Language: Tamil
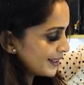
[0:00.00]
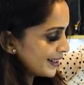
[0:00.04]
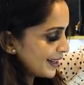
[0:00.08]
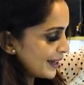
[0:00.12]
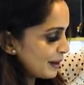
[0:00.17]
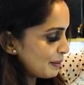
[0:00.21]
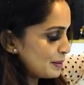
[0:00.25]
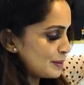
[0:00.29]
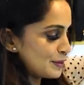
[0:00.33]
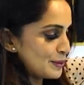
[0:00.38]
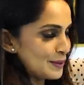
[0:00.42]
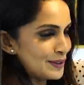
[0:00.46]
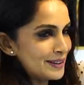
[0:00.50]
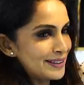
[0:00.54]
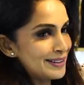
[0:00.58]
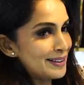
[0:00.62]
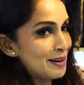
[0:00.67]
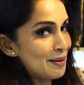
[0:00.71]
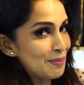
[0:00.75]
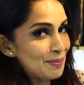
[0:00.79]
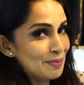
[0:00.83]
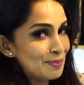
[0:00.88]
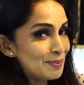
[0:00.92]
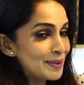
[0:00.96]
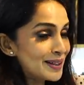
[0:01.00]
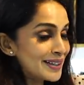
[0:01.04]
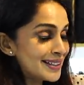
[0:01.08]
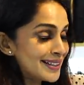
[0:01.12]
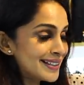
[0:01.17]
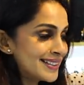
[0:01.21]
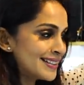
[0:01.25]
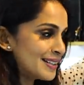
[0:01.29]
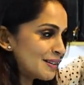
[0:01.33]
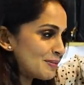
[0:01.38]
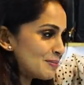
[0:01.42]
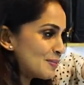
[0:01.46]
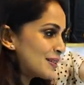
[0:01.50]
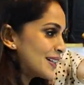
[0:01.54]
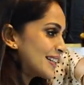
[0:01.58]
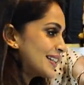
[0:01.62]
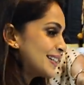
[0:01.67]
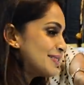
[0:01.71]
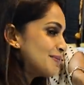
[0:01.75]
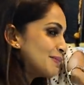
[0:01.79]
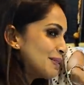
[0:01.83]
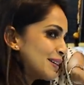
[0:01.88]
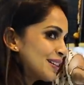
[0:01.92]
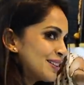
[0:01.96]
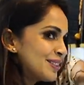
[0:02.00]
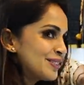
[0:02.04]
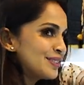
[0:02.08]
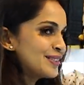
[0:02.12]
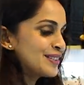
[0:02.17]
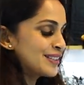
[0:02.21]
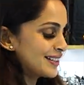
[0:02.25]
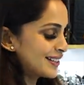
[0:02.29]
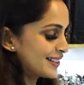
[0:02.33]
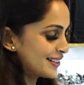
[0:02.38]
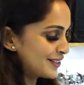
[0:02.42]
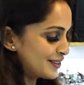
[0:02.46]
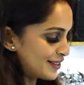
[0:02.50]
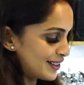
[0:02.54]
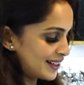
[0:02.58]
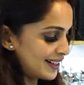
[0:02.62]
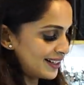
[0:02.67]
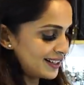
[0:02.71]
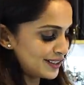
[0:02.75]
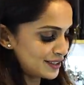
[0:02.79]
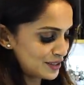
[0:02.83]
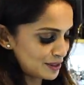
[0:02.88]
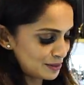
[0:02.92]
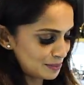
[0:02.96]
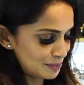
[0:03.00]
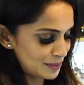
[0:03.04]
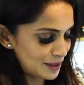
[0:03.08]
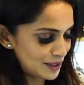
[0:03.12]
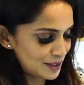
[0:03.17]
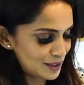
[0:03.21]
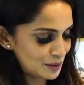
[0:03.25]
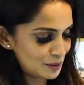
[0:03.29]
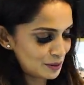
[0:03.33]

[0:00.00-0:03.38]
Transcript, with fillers: எப்படி சொல்கிறது நம்ம நம்மக்கிட்ட மட்டும் இருக்கிற ஒரு கலெக்ஷன் மாதிரி